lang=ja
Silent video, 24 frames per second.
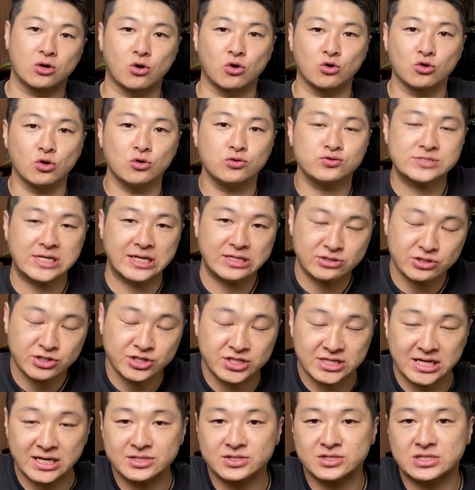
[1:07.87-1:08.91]
この2つ
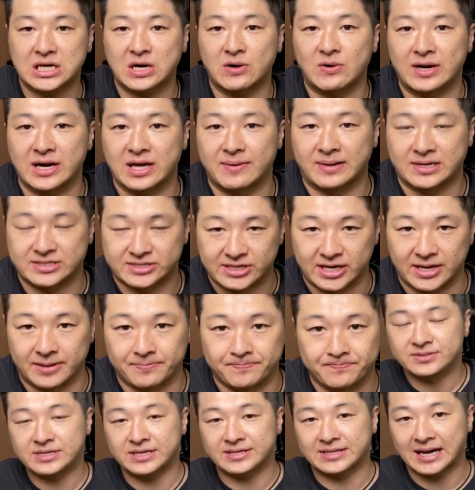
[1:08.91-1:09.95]
しか使われません。
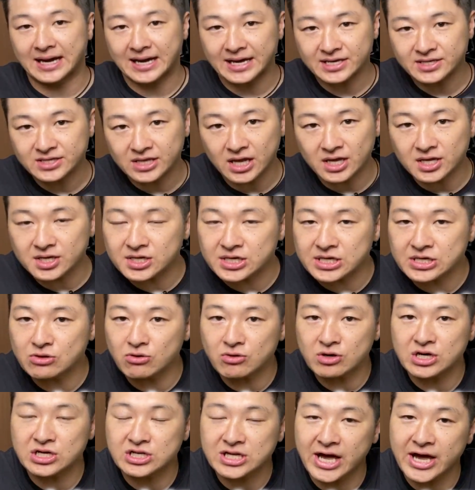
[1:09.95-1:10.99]
内転筋
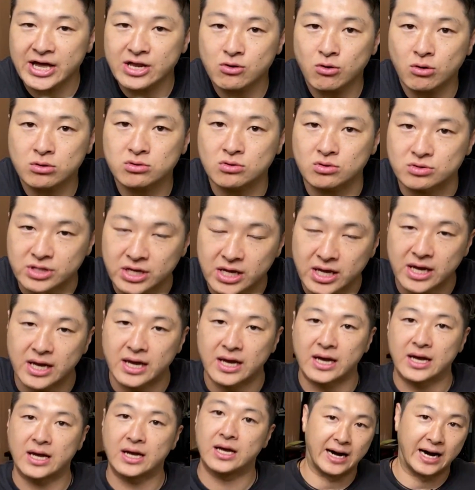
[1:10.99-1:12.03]
を鍛えること
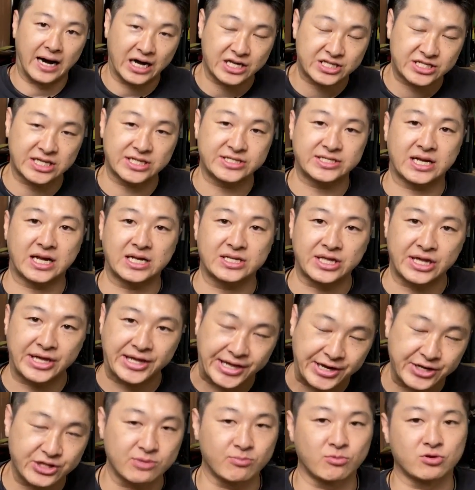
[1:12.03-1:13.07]
で、足痩せがで
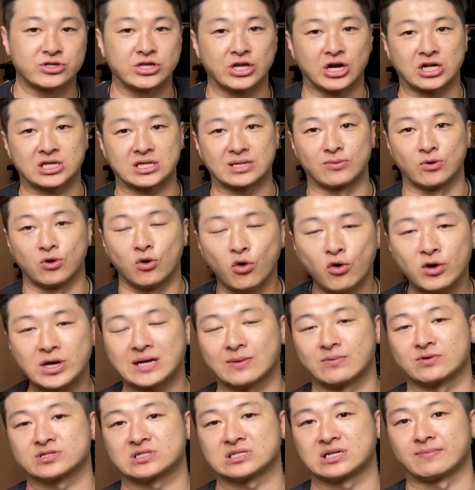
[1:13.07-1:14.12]
きると思っている方も多い
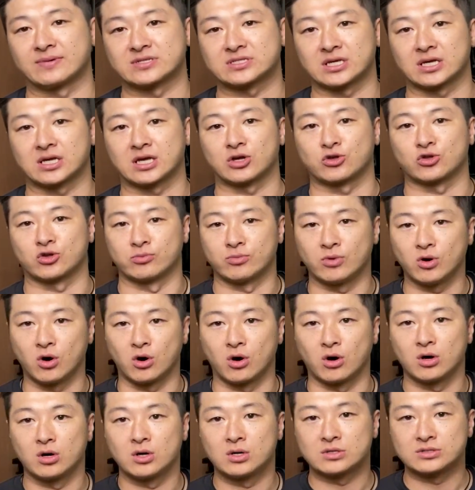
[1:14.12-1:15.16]
かもしれませんけど
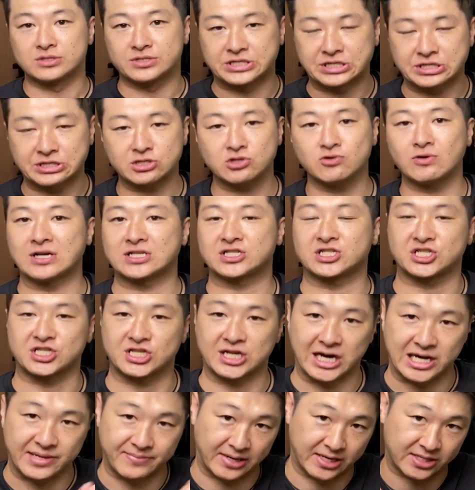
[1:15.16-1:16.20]
も、実は
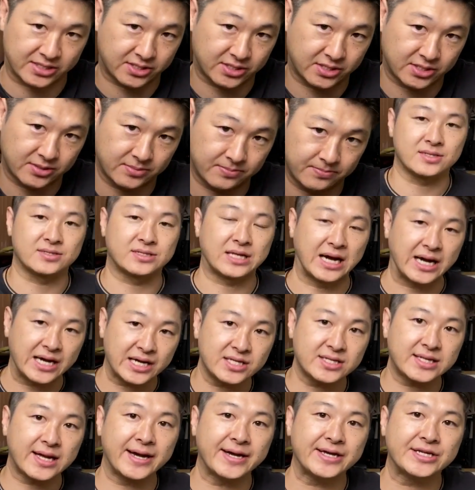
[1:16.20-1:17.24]
違います。
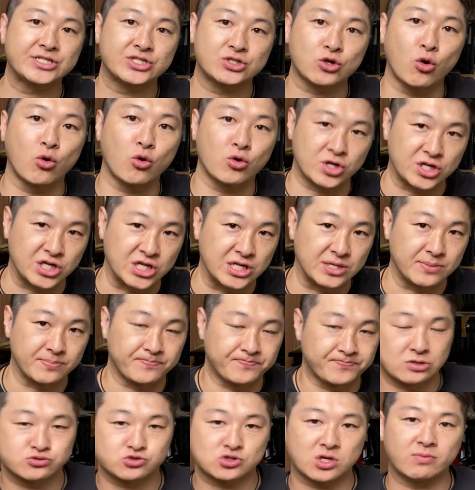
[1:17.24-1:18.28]
大腿四頭筋、
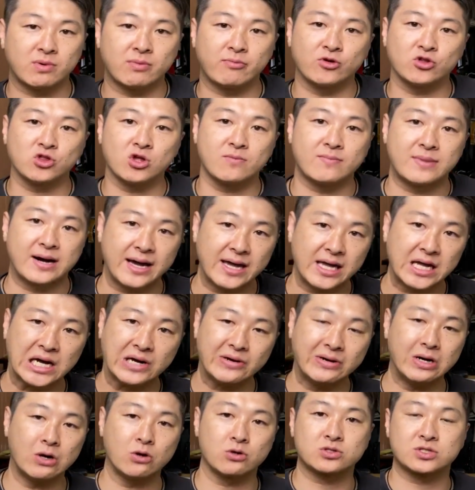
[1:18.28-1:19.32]
太ももの前
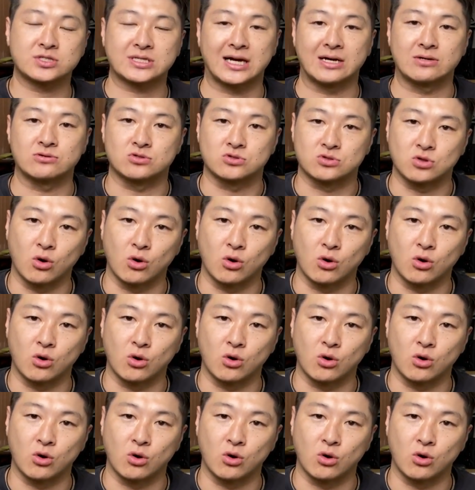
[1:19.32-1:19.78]
側を使う